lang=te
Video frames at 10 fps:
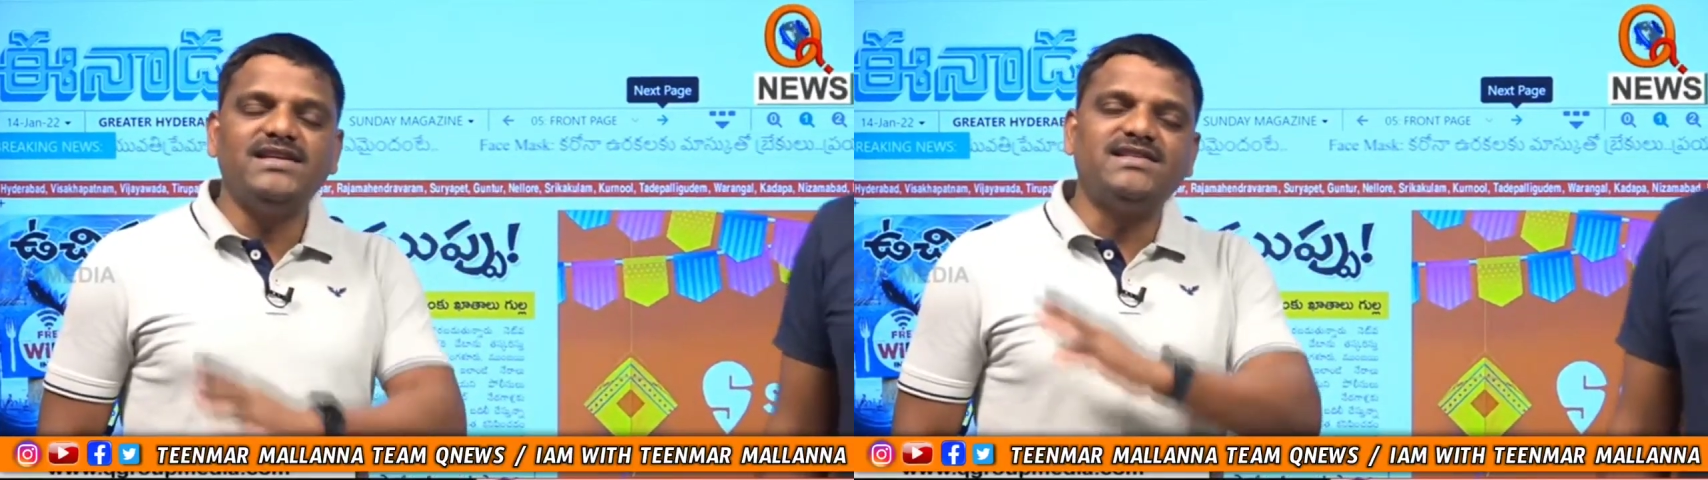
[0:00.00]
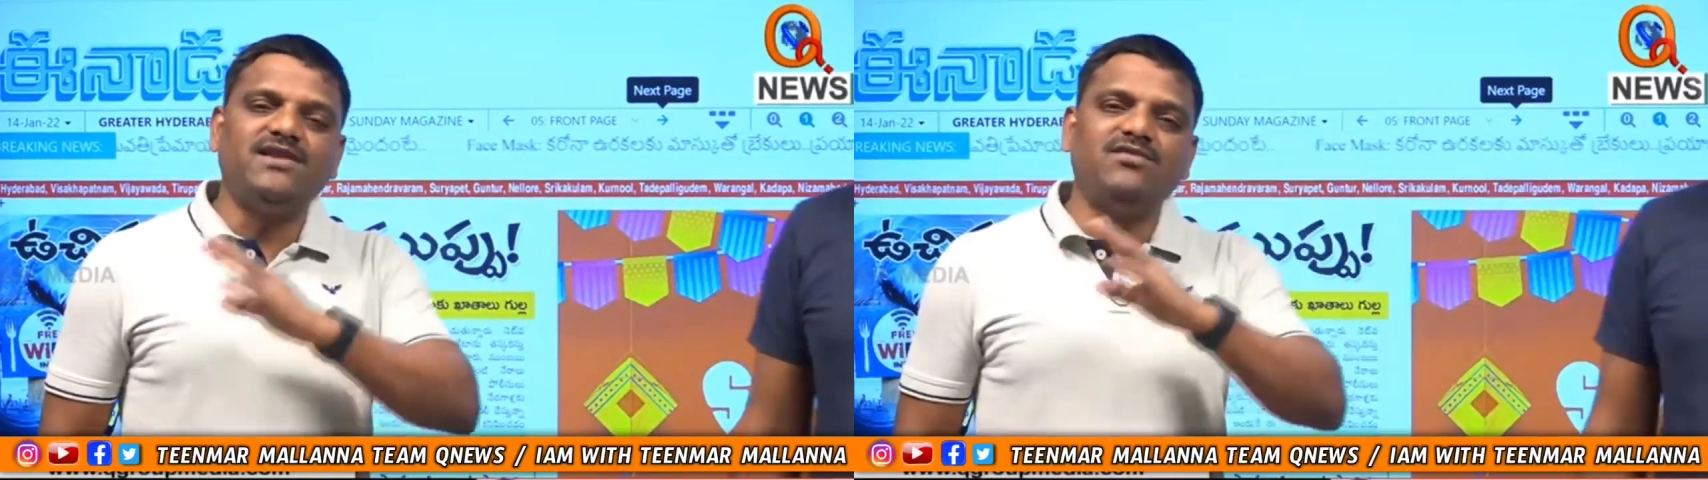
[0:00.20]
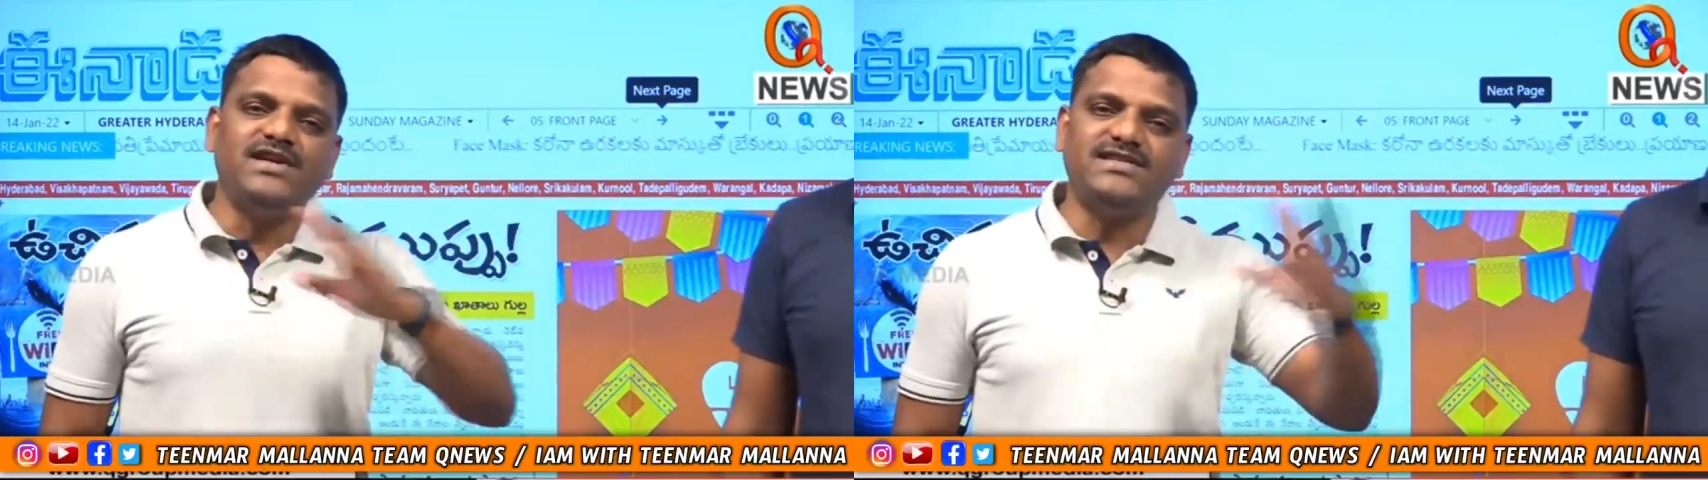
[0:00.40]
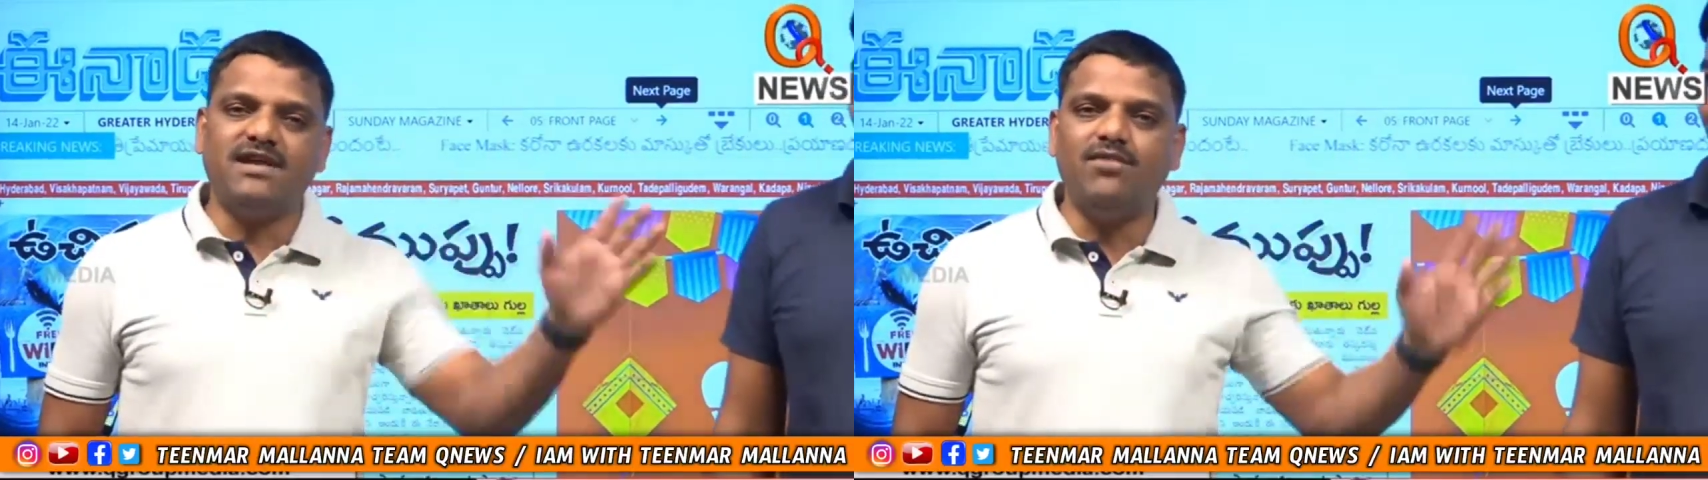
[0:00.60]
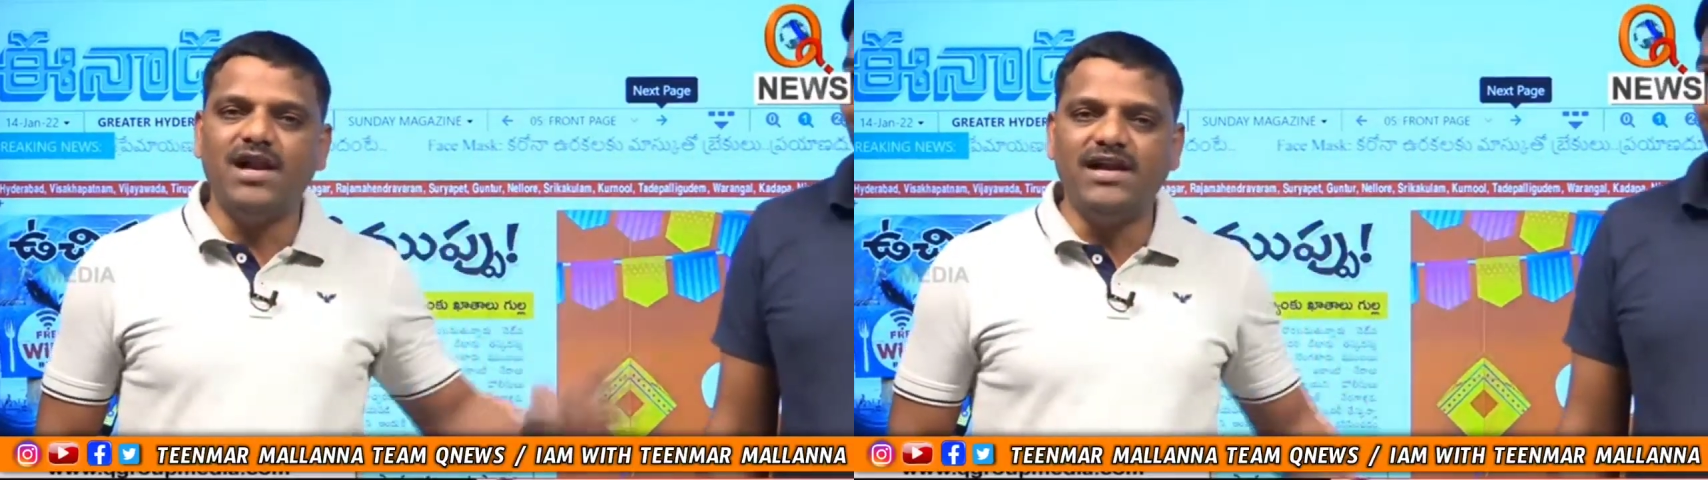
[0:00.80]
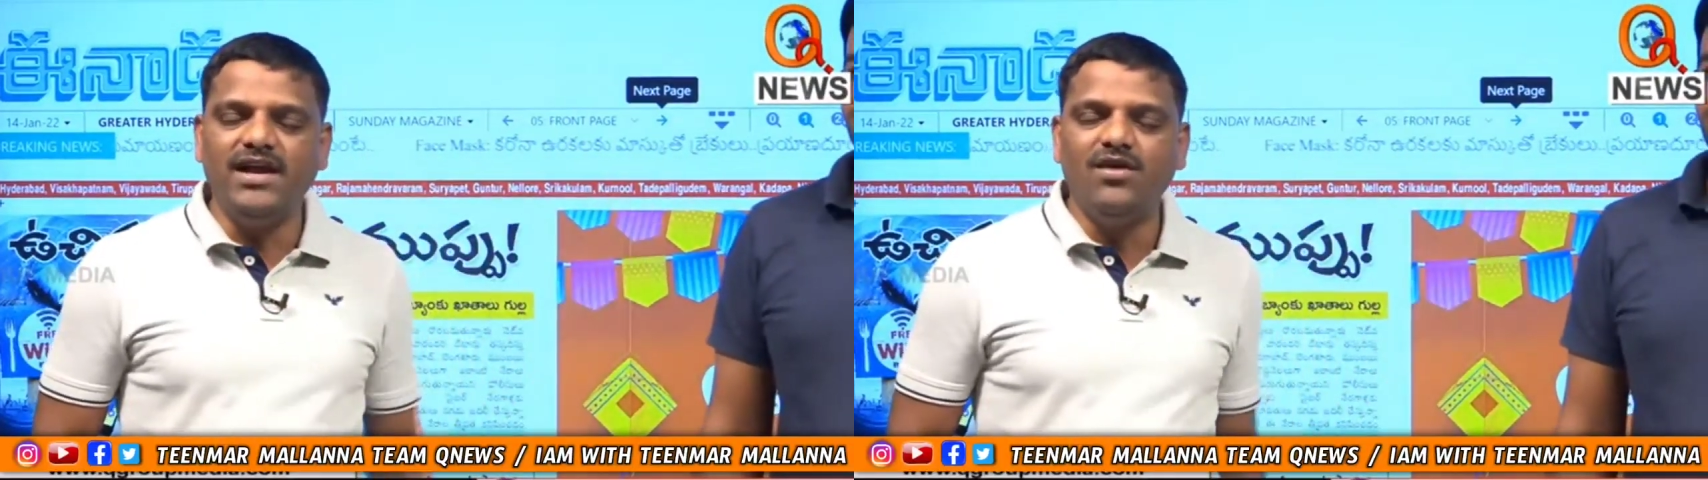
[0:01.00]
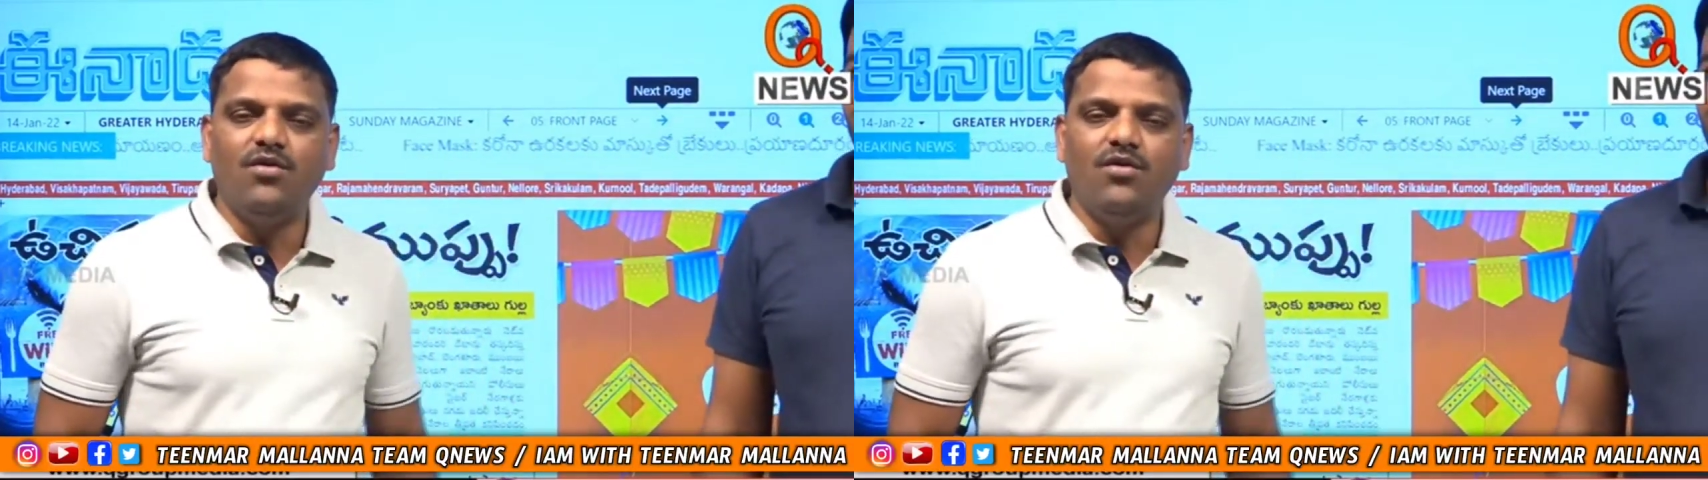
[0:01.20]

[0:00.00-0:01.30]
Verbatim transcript: చేసినటువంటి సవాల్ని